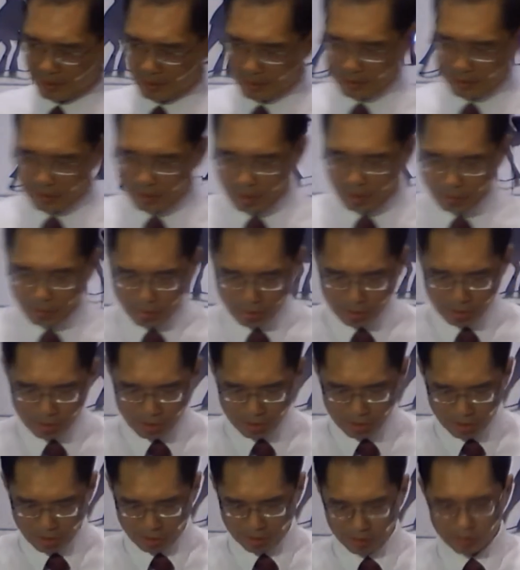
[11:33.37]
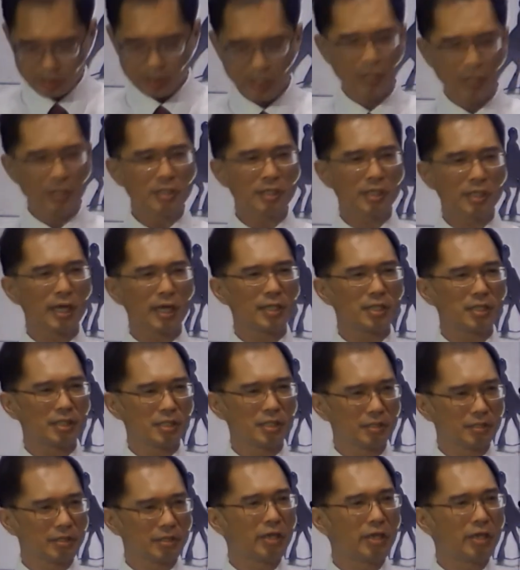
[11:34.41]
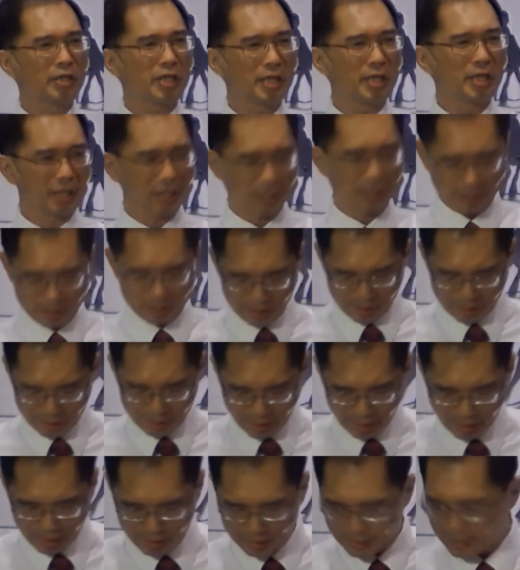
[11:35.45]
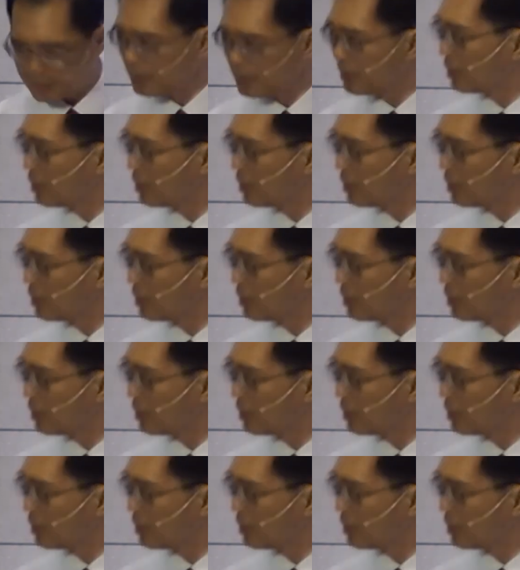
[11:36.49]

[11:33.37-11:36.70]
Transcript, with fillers: 结果就是小儿子开始任意而行了哈，